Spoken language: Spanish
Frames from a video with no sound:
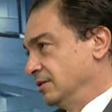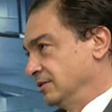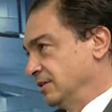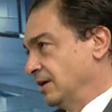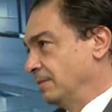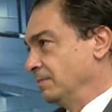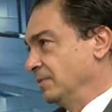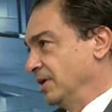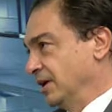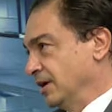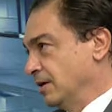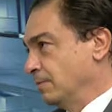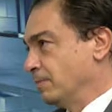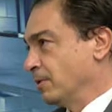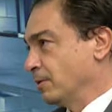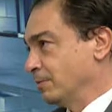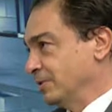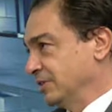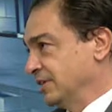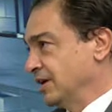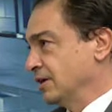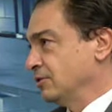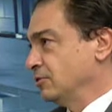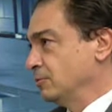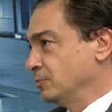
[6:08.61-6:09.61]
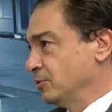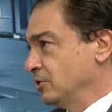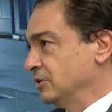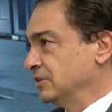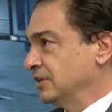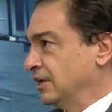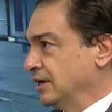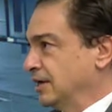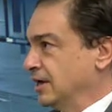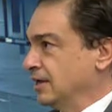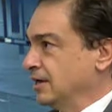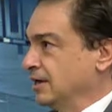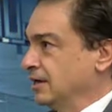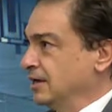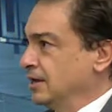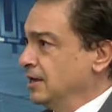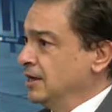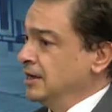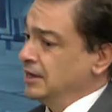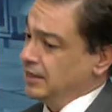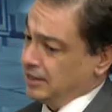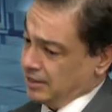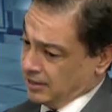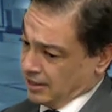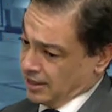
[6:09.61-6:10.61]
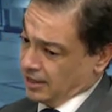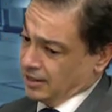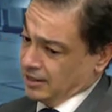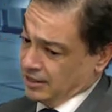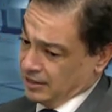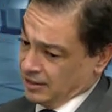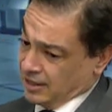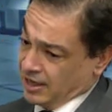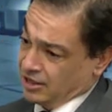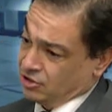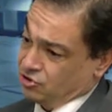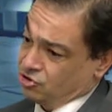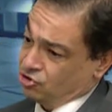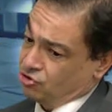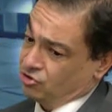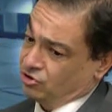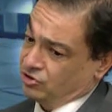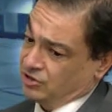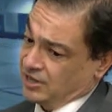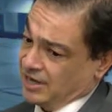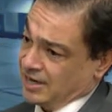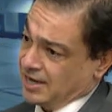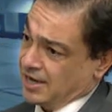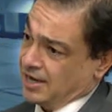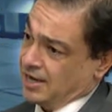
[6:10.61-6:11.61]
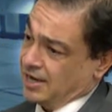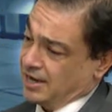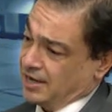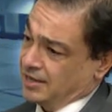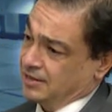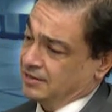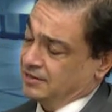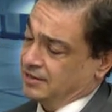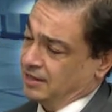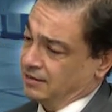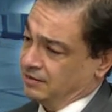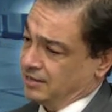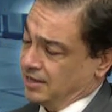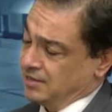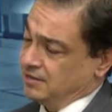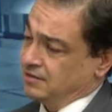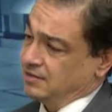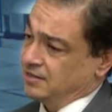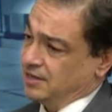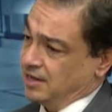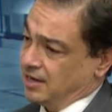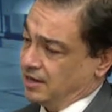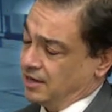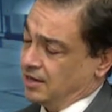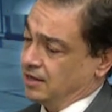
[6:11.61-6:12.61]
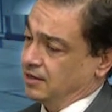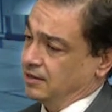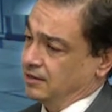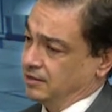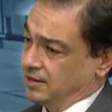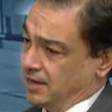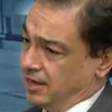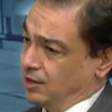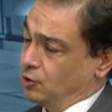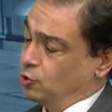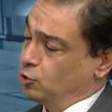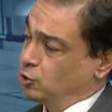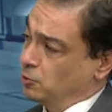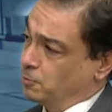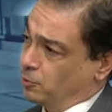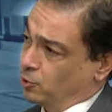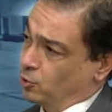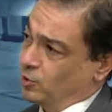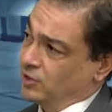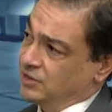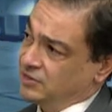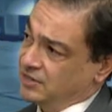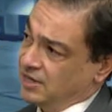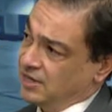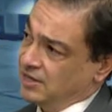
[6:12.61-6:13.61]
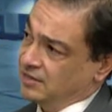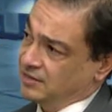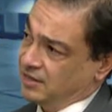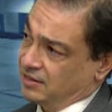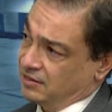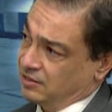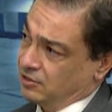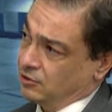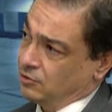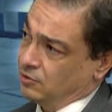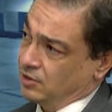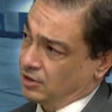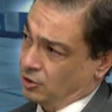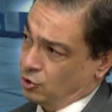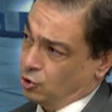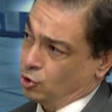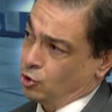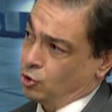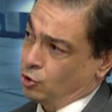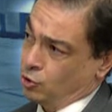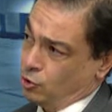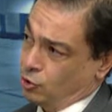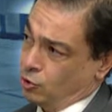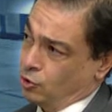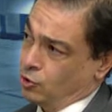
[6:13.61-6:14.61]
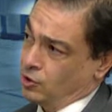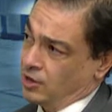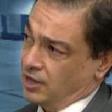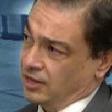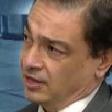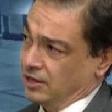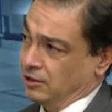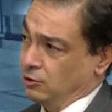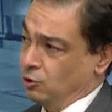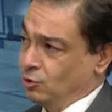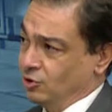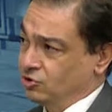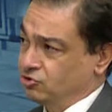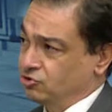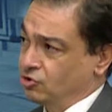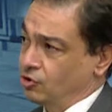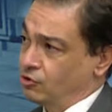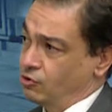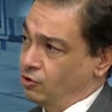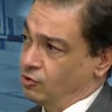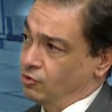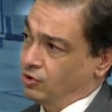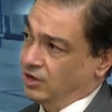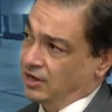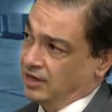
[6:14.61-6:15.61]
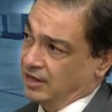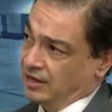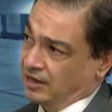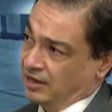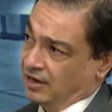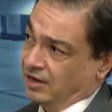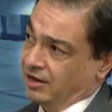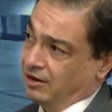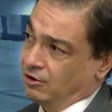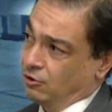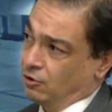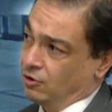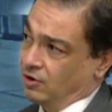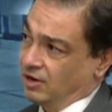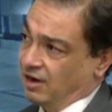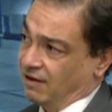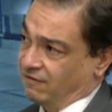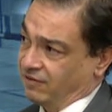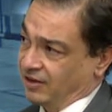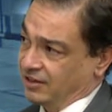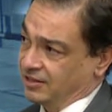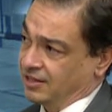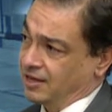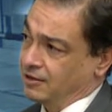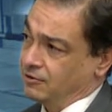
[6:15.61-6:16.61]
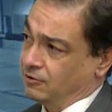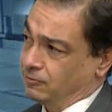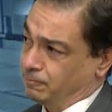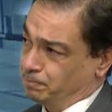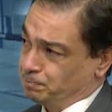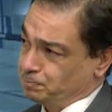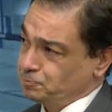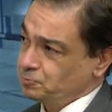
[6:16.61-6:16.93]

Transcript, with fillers: También el propietario puede tener, y de, y de hecho ya hay sentencias y hay jurisprudencia en el sentido de que no, no, no, no, aquí no es solo el inquilino el afectado,